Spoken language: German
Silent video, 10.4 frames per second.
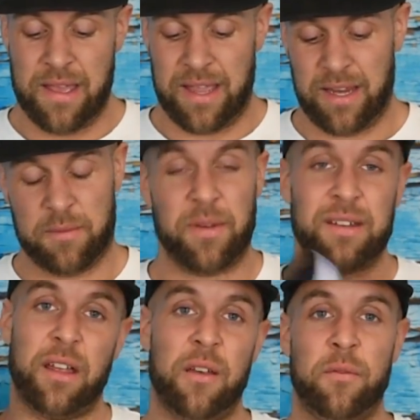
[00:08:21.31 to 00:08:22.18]
ey, ich
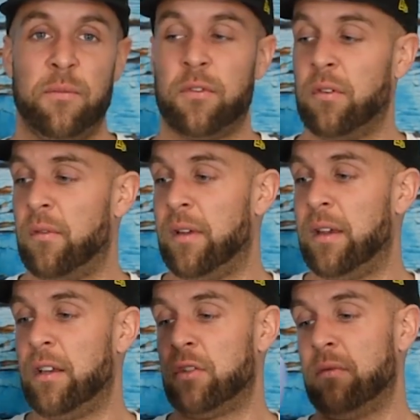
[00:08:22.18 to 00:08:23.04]
meine 350 Euro, wenn
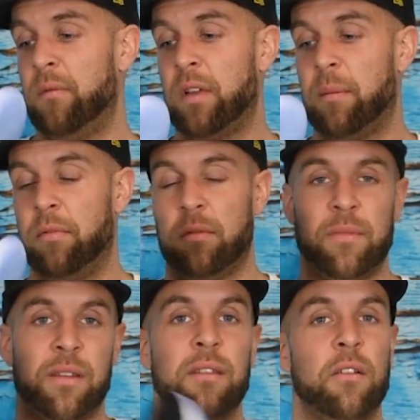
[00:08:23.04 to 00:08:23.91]
er den Schuh irgendwie kaputt
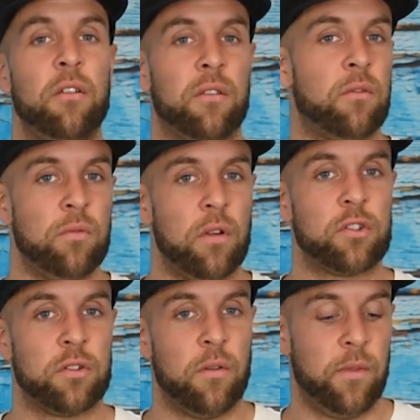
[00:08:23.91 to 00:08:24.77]
macht, ist auch, tut auch
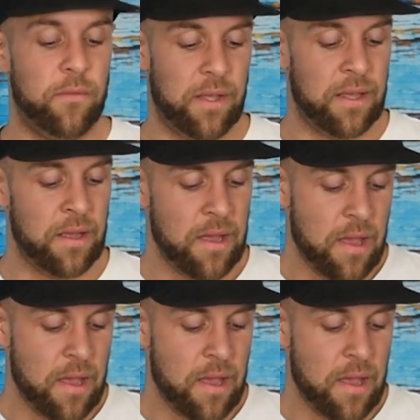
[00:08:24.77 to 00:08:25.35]
schon irgendwie weh.